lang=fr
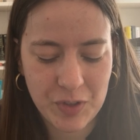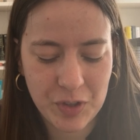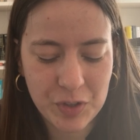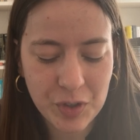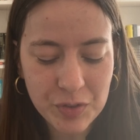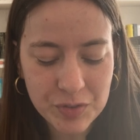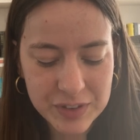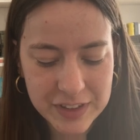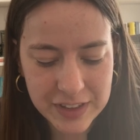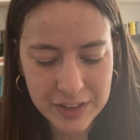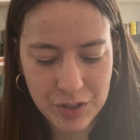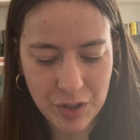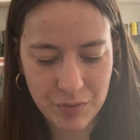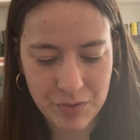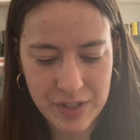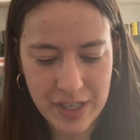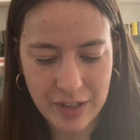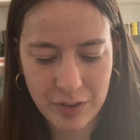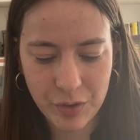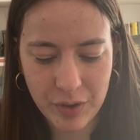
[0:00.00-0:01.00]
quand vous dites que
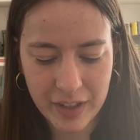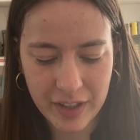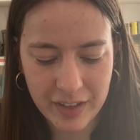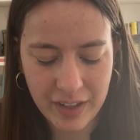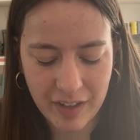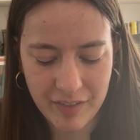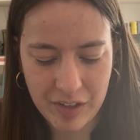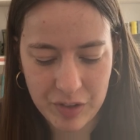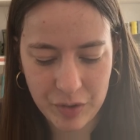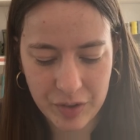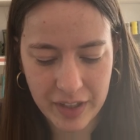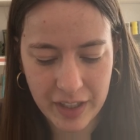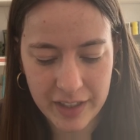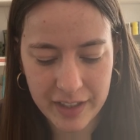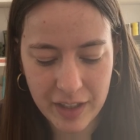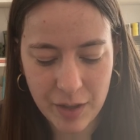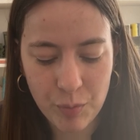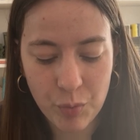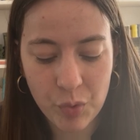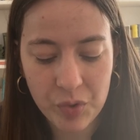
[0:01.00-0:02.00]
vous adorez le travail de
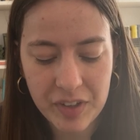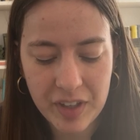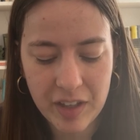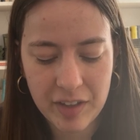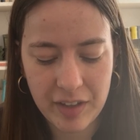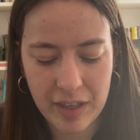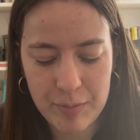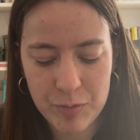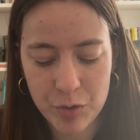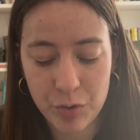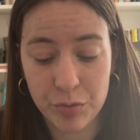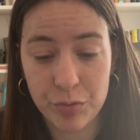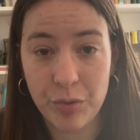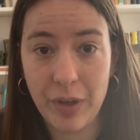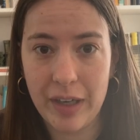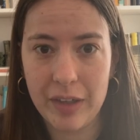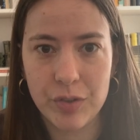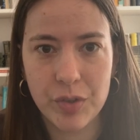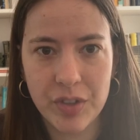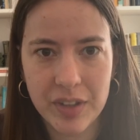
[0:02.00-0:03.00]
quelqu'un, montrez quand même que vous
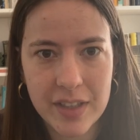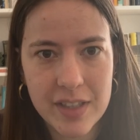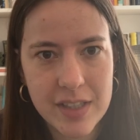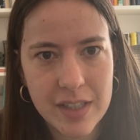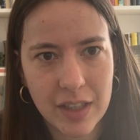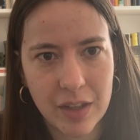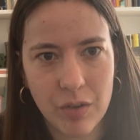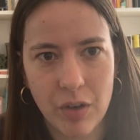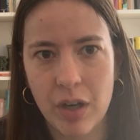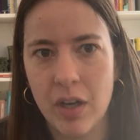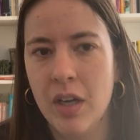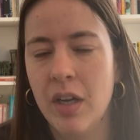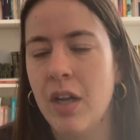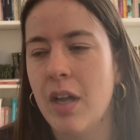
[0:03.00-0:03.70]
la connaissez, quoi.